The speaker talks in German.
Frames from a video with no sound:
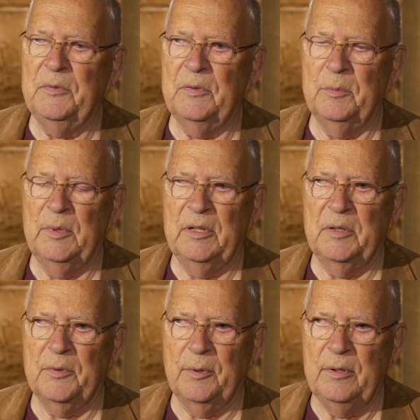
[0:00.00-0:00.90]
von
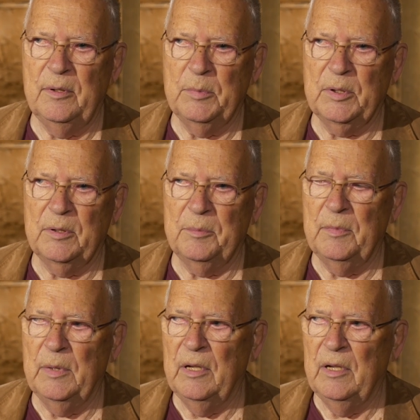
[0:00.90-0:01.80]
meiner Freundin
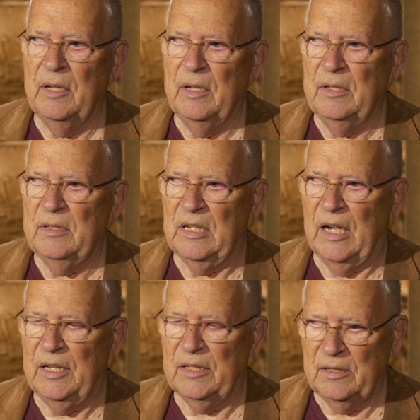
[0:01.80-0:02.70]
bekommen, die
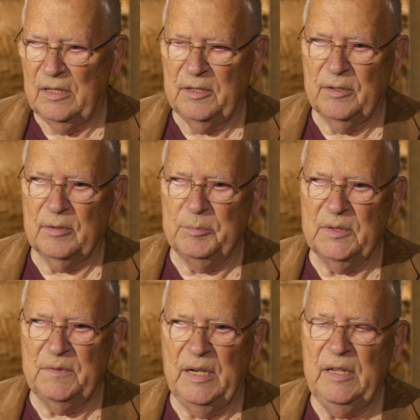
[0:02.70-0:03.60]
eigentlich noch im
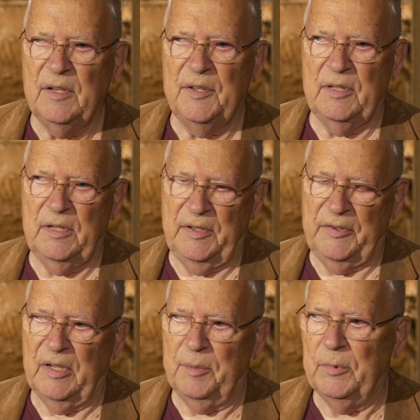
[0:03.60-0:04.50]
Gefängnis hätte
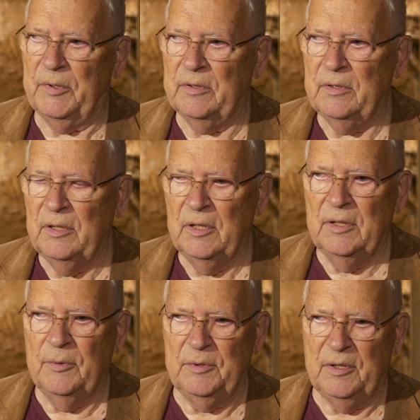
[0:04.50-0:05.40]
sein müssen.
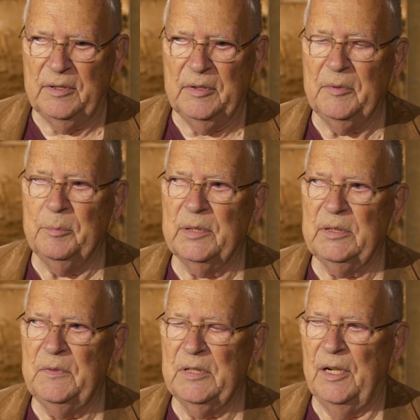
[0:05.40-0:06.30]
Und in diesem
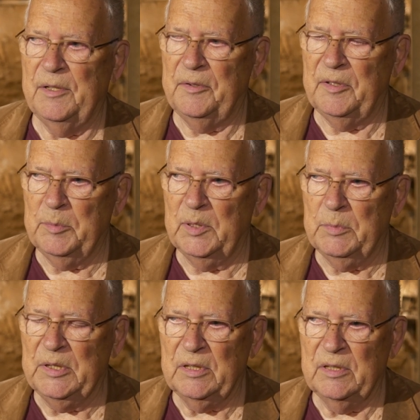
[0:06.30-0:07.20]
Brief teilte sie mir
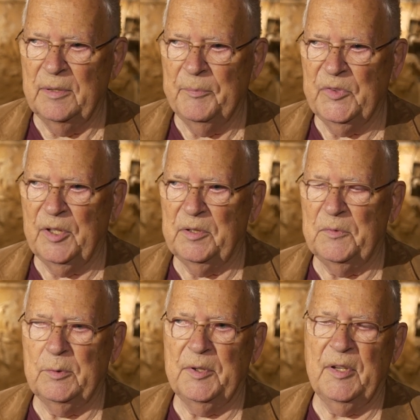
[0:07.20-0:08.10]
mit, dass sie
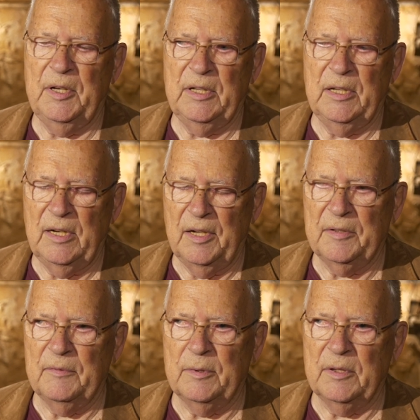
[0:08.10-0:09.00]
vorzeitig
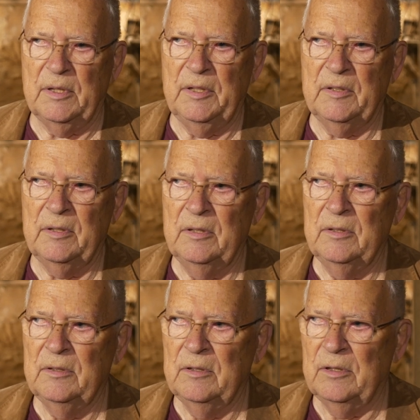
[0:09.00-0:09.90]
entlassen worden ist
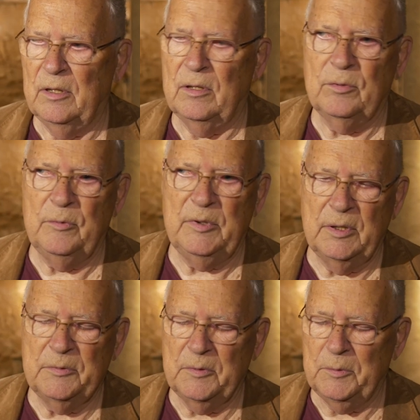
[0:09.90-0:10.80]
ja, und
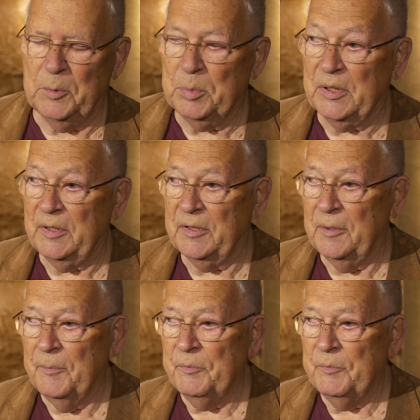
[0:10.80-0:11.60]
wieder verfügbar ist.